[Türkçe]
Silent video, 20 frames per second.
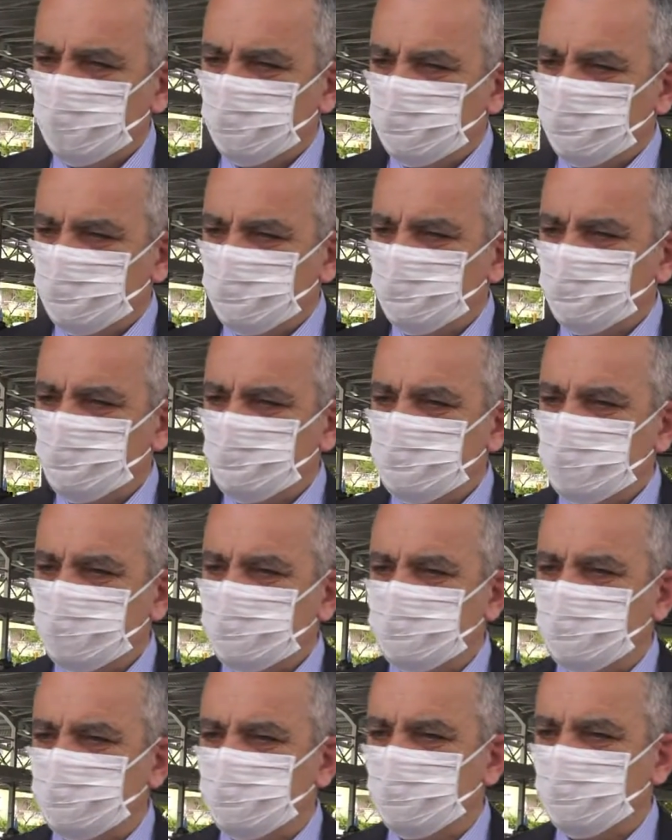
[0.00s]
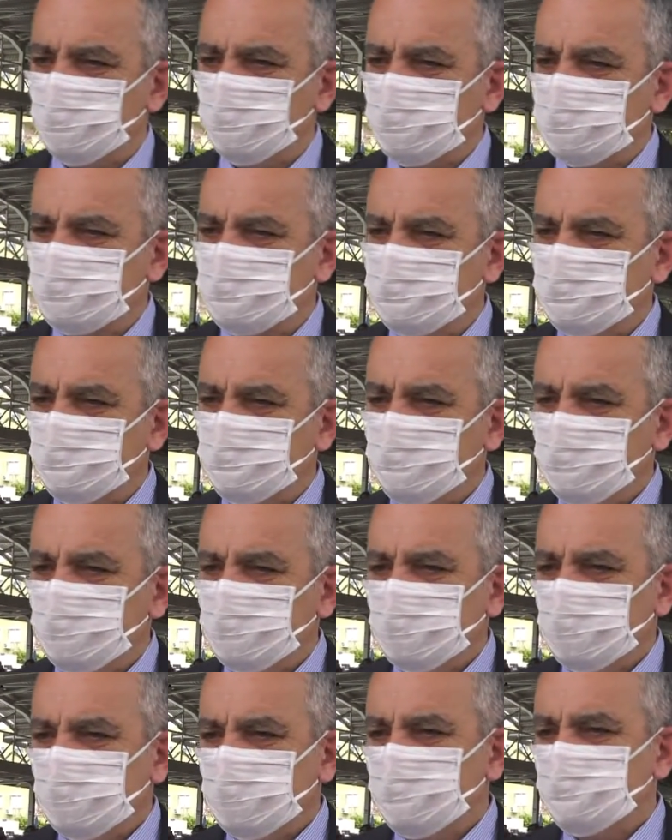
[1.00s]
Bunun bu şekilde olmasını
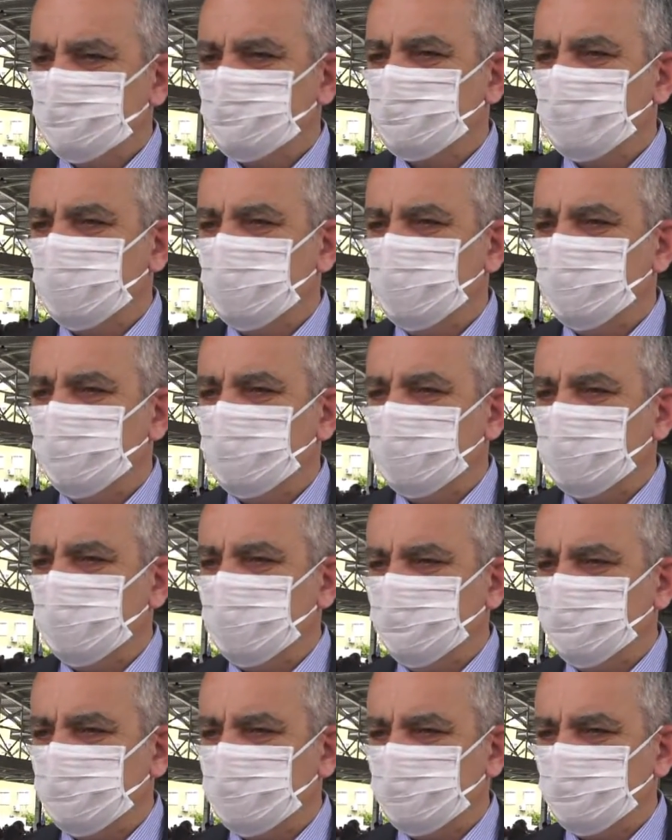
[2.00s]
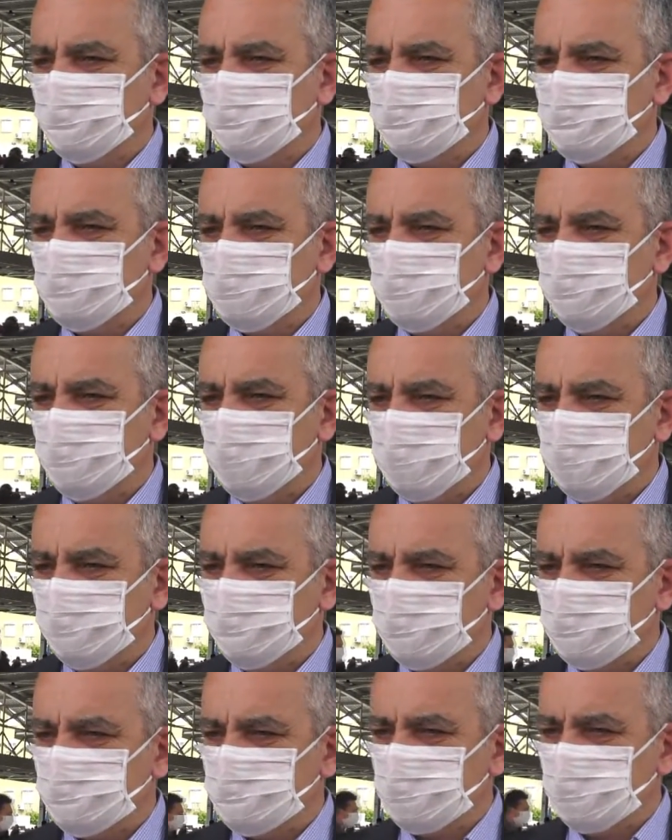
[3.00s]
henüz kurala bağlanmadan önce de
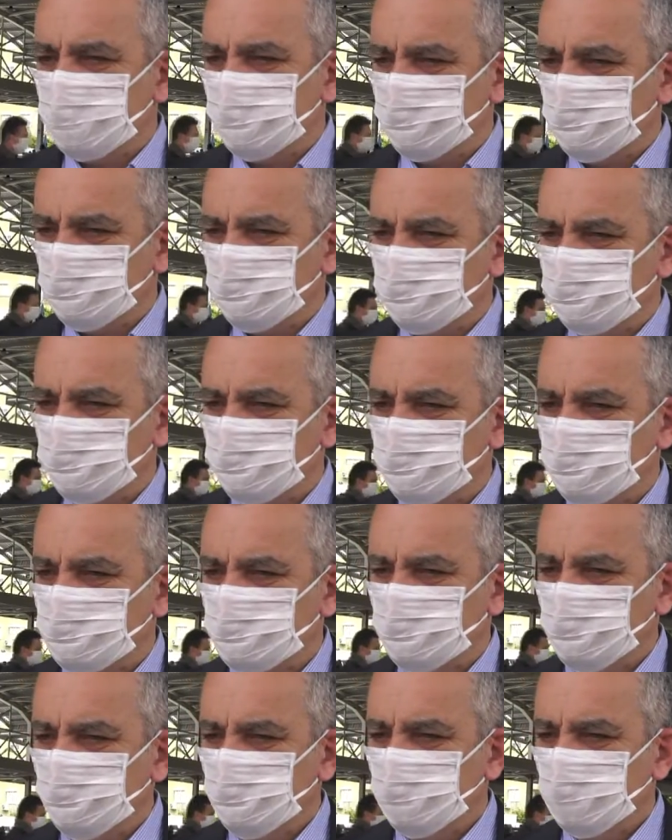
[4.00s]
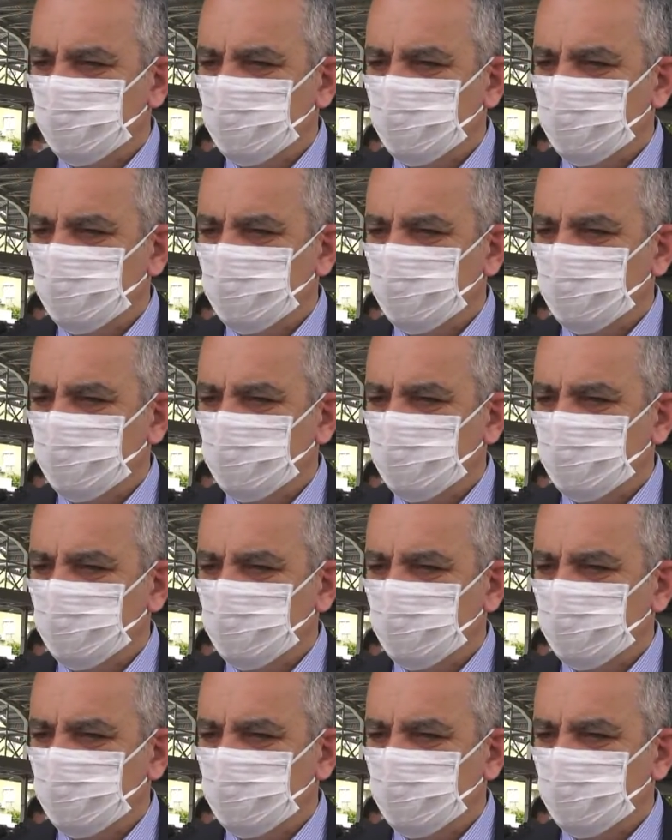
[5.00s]
beraberce düşünmüştük.